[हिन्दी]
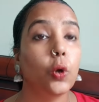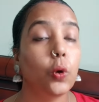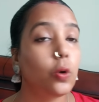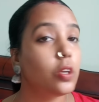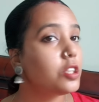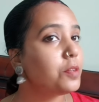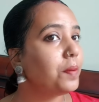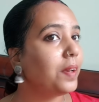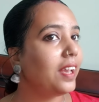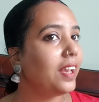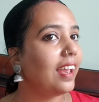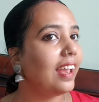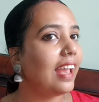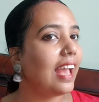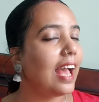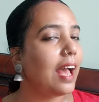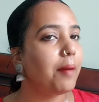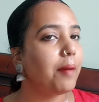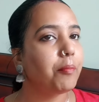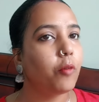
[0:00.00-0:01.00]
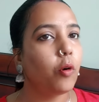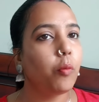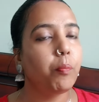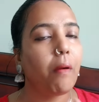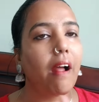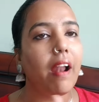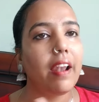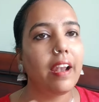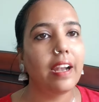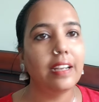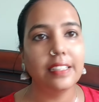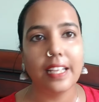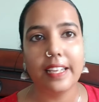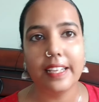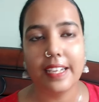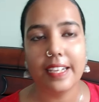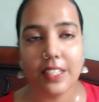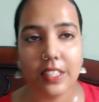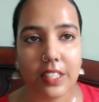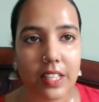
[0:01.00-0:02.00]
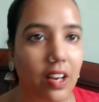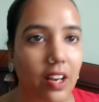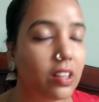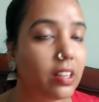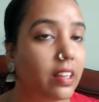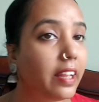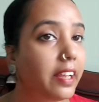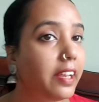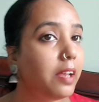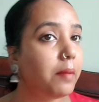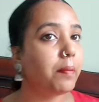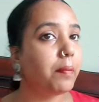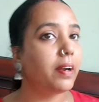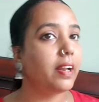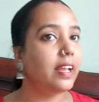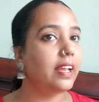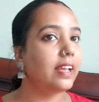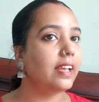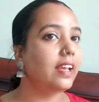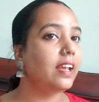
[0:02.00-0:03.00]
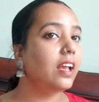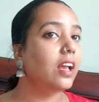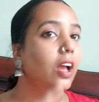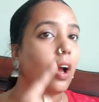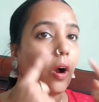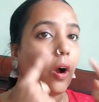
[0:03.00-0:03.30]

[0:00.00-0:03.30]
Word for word: कुछ भी है आपको पार्लर जाने की ज़रूरत नहीं पड़ेगी